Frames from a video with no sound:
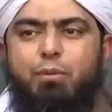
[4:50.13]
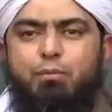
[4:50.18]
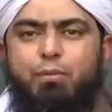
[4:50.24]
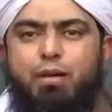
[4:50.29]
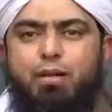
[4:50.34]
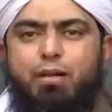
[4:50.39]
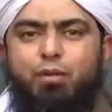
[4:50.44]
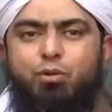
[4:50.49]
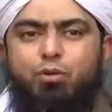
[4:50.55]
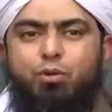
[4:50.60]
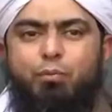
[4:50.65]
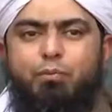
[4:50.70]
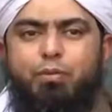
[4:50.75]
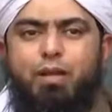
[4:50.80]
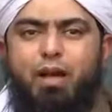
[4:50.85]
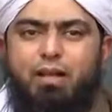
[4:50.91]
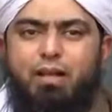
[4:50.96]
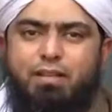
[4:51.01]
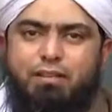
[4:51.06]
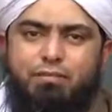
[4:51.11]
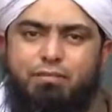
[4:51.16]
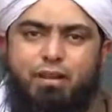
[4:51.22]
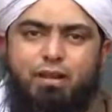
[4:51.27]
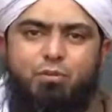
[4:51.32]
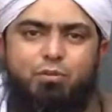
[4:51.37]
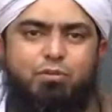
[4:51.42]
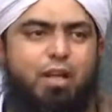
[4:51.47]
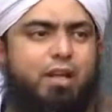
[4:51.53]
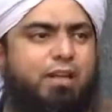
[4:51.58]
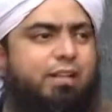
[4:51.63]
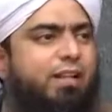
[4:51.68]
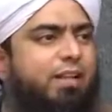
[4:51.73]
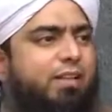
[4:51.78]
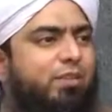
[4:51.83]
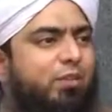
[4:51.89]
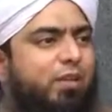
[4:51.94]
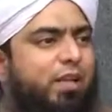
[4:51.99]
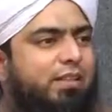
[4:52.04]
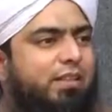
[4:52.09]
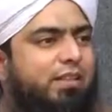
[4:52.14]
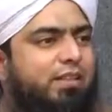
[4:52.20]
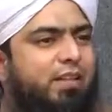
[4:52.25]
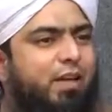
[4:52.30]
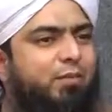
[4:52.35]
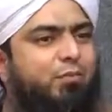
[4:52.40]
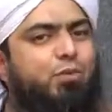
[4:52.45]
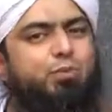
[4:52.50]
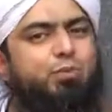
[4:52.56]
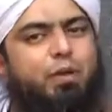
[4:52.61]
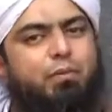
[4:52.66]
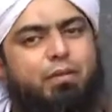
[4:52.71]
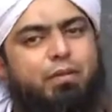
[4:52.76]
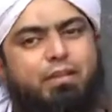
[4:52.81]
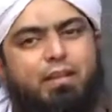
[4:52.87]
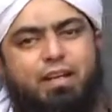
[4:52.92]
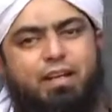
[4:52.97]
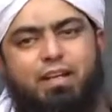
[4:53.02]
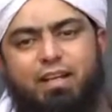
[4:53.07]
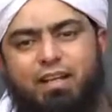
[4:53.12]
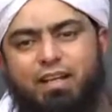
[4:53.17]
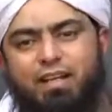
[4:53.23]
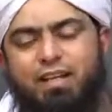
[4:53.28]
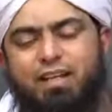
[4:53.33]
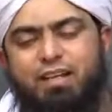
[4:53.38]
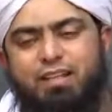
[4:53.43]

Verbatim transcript: के पकड़ी और टोपी हर दफ़ा उतार के तो कहते हैं जी हम उस पर अमल कर रहे हैं